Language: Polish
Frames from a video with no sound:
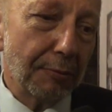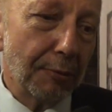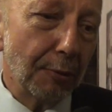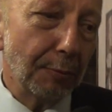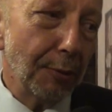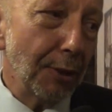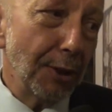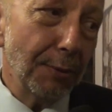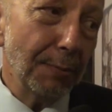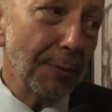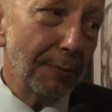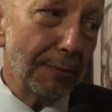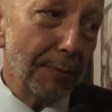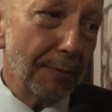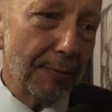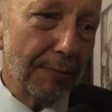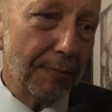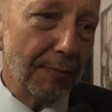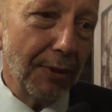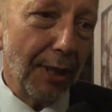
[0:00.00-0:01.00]
zrobiliśmy
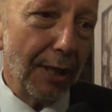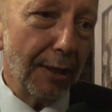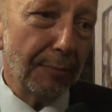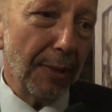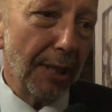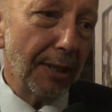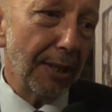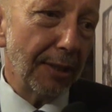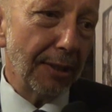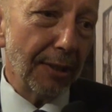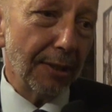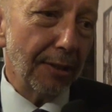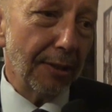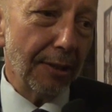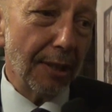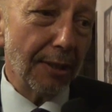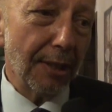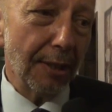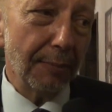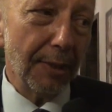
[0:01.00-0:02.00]
wiele badań na,
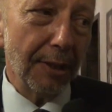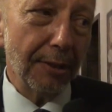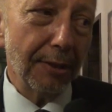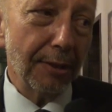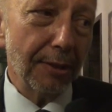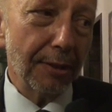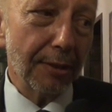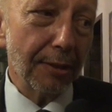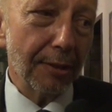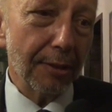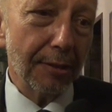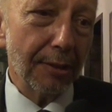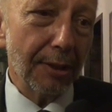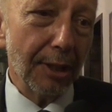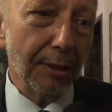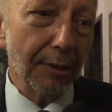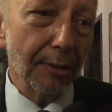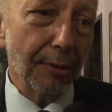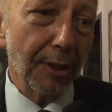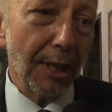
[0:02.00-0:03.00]
na temat e,
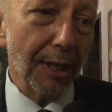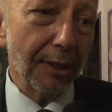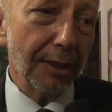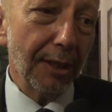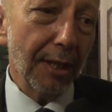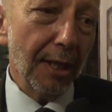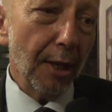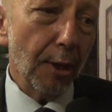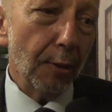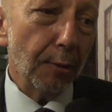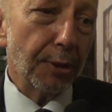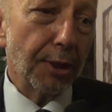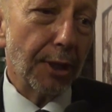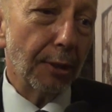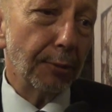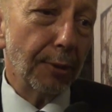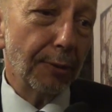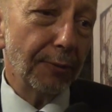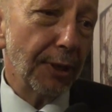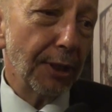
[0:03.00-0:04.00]
tego, jak
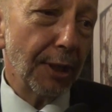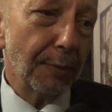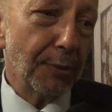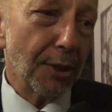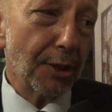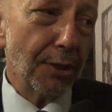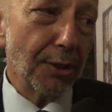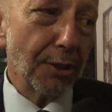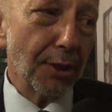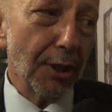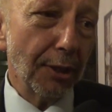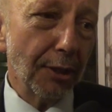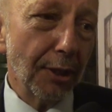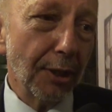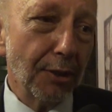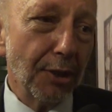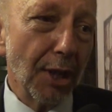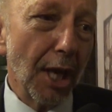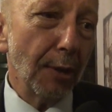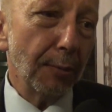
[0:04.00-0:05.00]
ukształtowanie
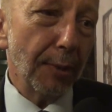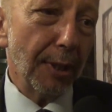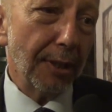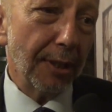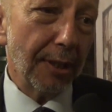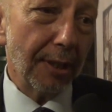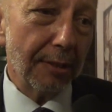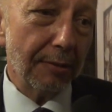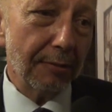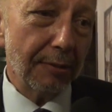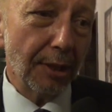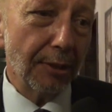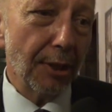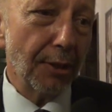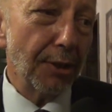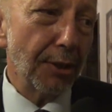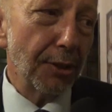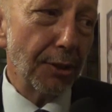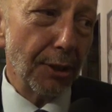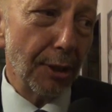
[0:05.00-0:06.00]
przestrzenne działa na, na
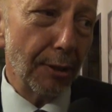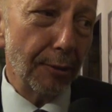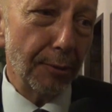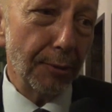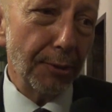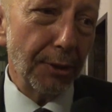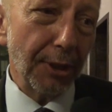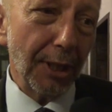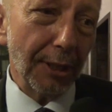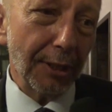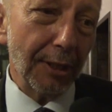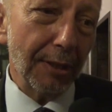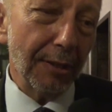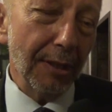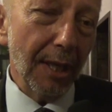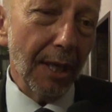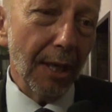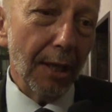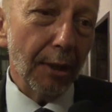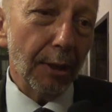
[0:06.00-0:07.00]
decyzje ludzi, takie,
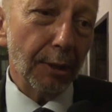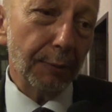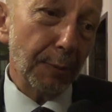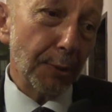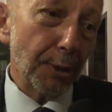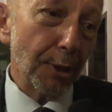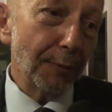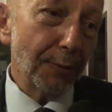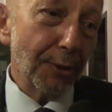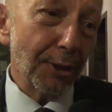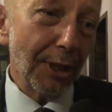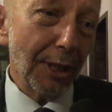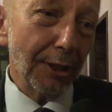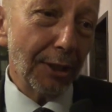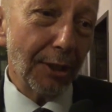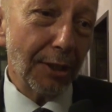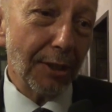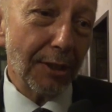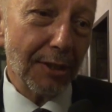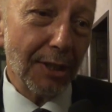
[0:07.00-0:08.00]
od
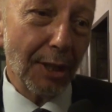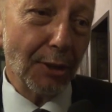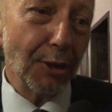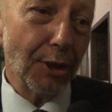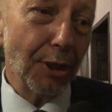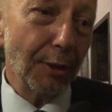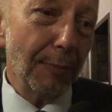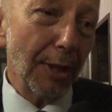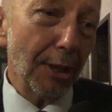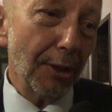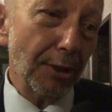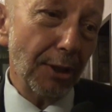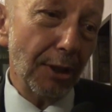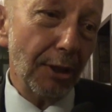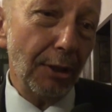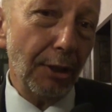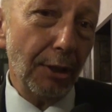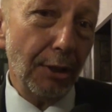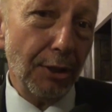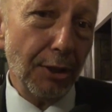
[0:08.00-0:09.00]
takich zatrzymaj się,
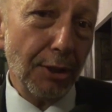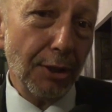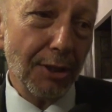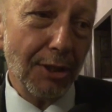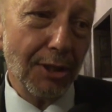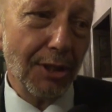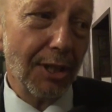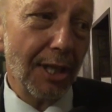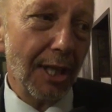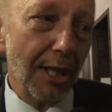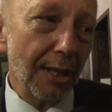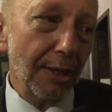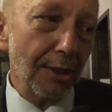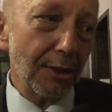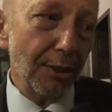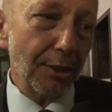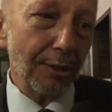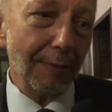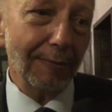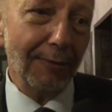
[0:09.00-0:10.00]
idź,
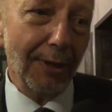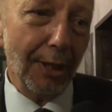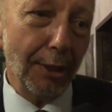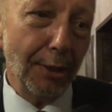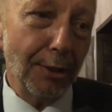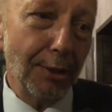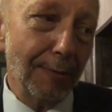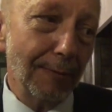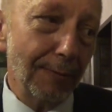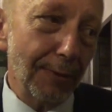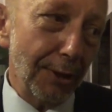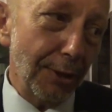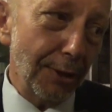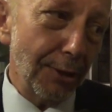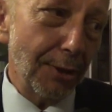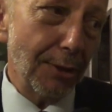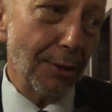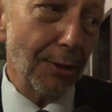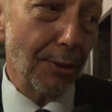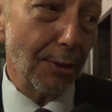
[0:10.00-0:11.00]
skręć, wejdź,
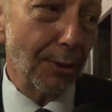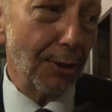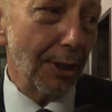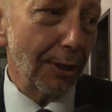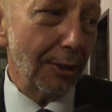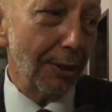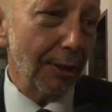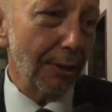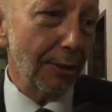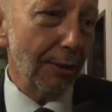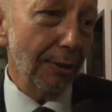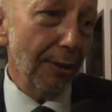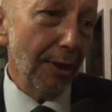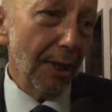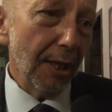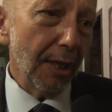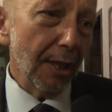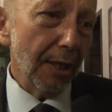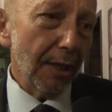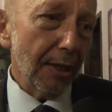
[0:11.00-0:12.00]
wyjdź, czy coś takiego,
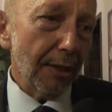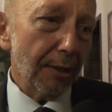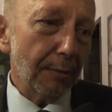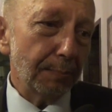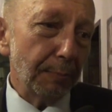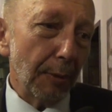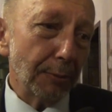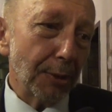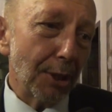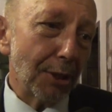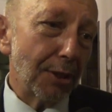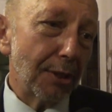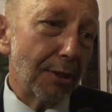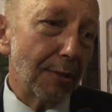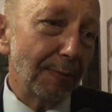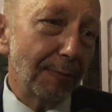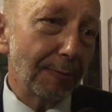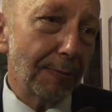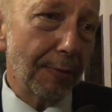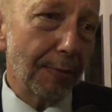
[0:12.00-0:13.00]
poprzez